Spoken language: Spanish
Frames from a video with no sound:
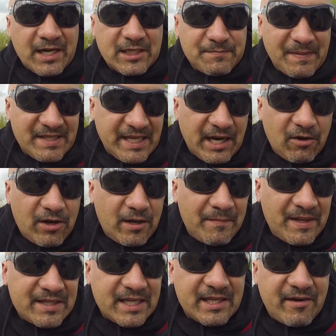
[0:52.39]
respetar los
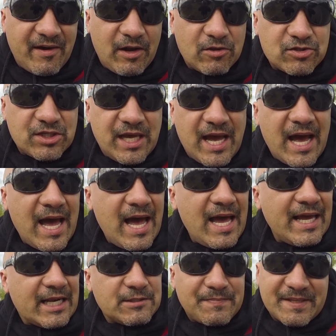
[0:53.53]
límites de velocidad
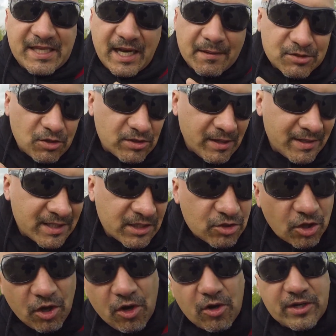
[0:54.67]
y respetar absolutamente
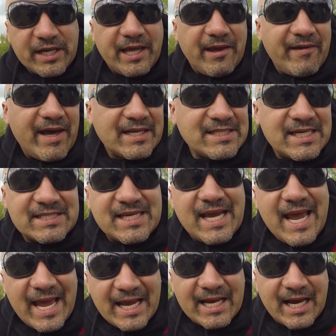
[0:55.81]
todo lo que debe hacerse
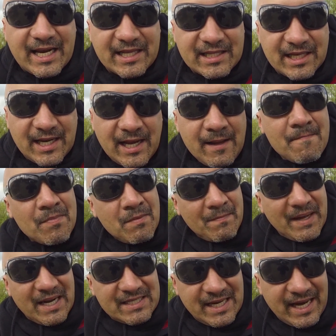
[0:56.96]
en carretera
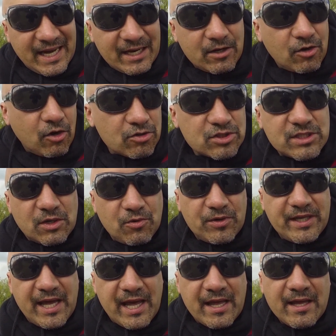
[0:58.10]
para llegar con
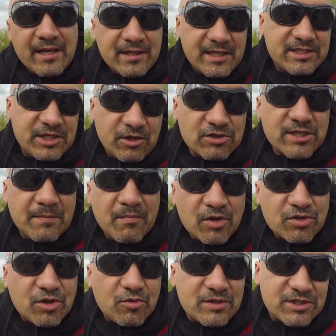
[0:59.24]
seguridad. Destinos en
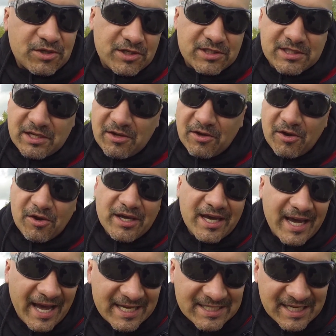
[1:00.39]
moto, nuestro destino de hoy
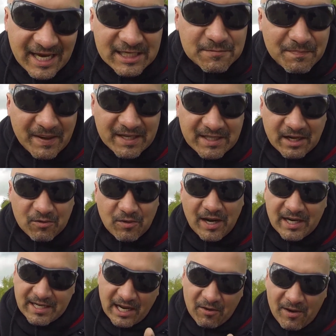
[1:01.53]
es
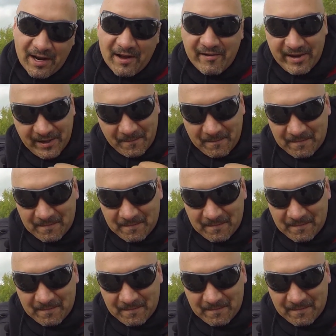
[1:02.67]
espectacular, ya lo van a ver.